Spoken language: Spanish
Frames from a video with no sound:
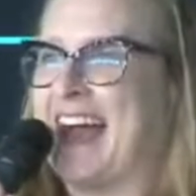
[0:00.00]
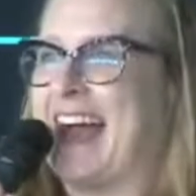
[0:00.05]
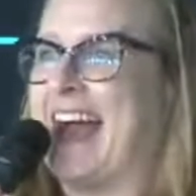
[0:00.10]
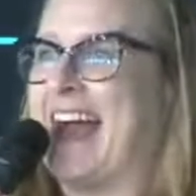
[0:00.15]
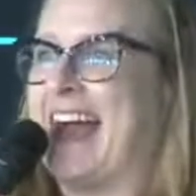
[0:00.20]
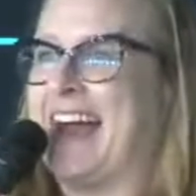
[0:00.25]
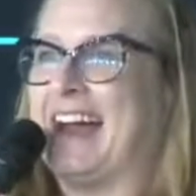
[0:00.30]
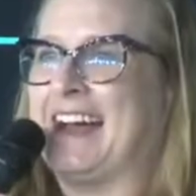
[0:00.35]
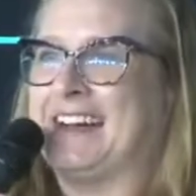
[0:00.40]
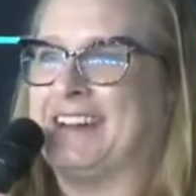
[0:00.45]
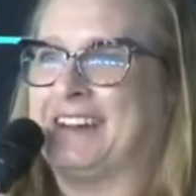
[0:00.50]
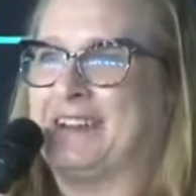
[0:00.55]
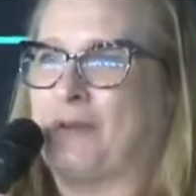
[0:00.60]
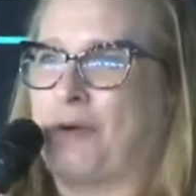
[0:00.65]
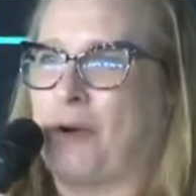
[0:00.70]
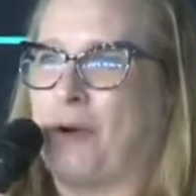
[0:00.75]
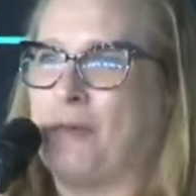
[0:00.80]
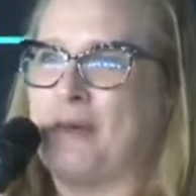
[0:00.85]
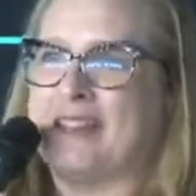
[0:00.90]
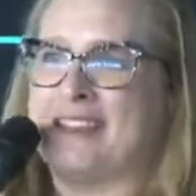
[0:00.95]
ha
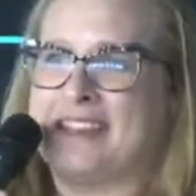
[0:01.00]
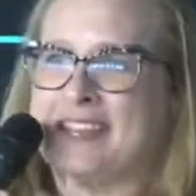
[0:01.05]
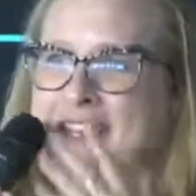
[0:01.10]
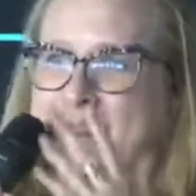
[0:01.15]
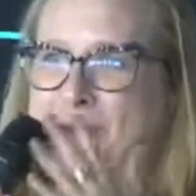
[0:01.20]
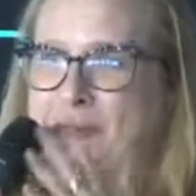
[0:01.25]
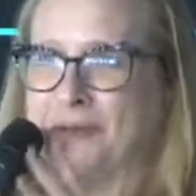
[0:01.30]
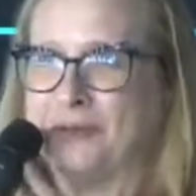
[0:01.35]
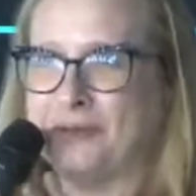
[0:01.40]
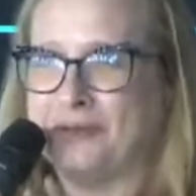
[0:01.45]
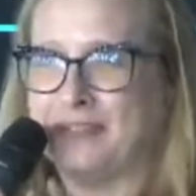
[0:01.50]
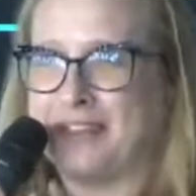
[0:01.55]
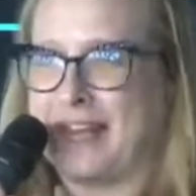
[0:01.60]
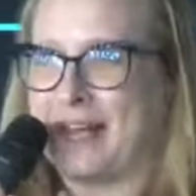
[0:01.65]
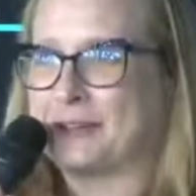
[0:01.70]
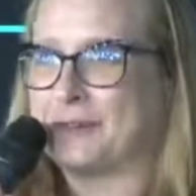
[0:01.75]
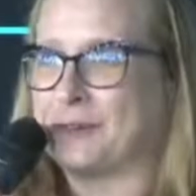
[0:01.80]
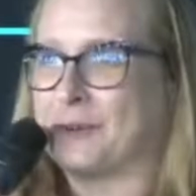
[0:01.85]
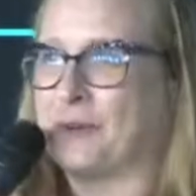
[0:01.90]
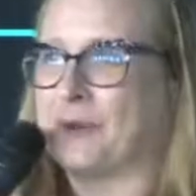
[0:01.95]
cometido un
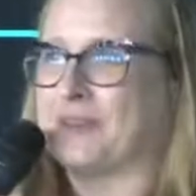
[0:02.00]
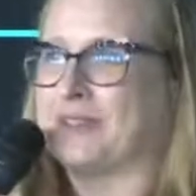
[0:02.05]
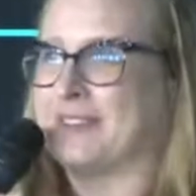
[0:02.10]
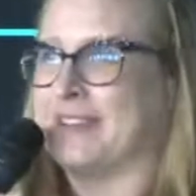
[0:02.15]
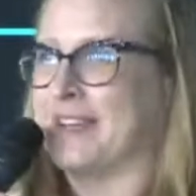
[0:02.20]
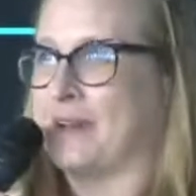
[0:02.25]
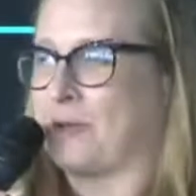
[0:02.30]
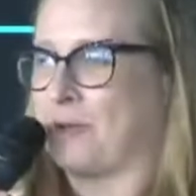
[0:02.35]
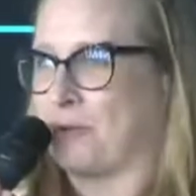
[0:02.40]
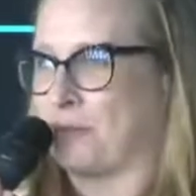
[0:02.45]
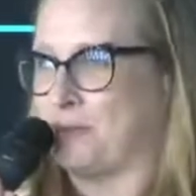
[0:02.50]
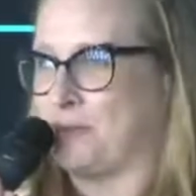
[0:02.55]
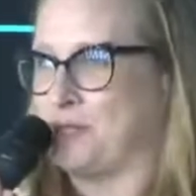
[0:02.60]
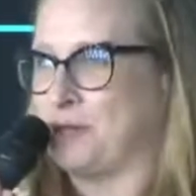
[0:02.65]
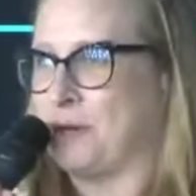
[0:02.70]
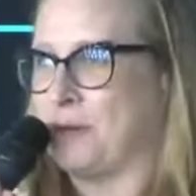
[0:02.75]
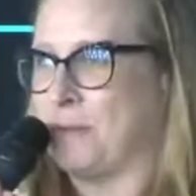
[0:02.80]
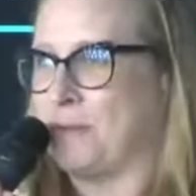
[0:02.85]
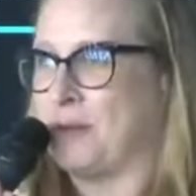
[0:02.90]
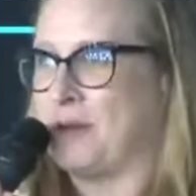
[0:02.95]
acto de
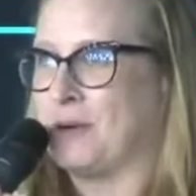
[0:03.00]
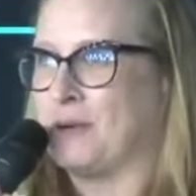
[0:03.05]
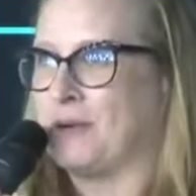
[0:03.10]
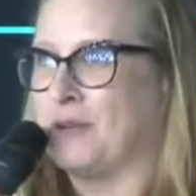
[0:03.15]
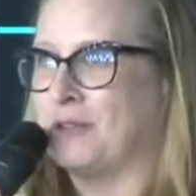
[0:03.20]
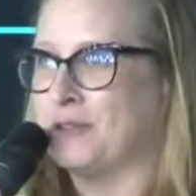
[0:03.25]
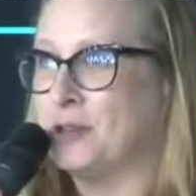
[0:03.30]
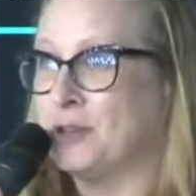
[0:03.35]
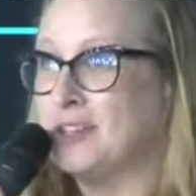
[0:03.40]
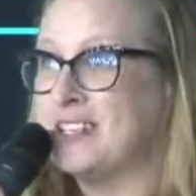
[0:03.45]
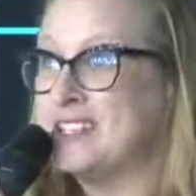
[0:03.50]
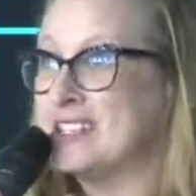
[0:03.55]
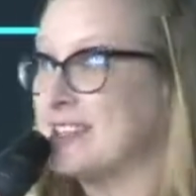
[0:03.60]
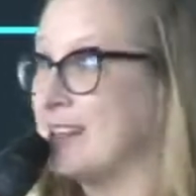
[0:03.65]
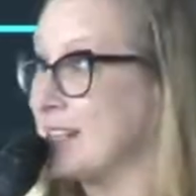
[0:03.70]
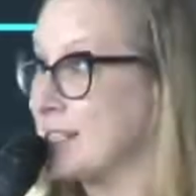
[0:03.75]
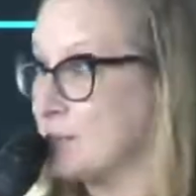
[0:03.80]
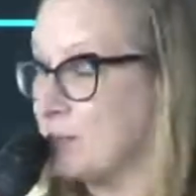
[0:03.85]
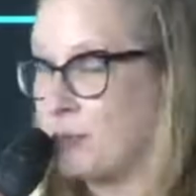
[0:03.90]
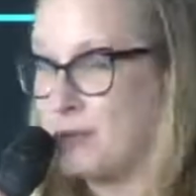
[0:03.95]
corrupción, pero ¿dónde
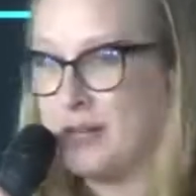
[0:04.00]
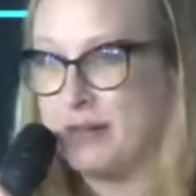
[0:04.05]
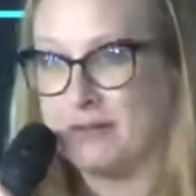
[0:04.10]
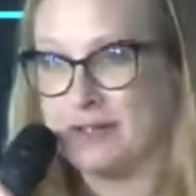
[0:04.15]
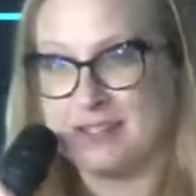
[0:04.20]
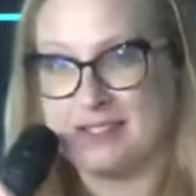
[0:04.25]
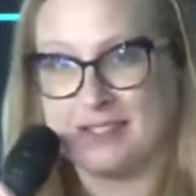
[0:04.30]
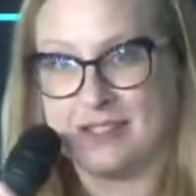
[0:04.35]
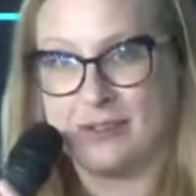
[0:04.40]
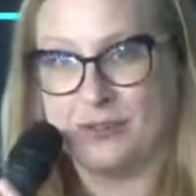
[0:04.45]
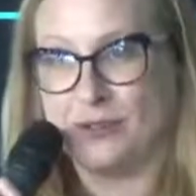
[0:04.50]
están las pruebas?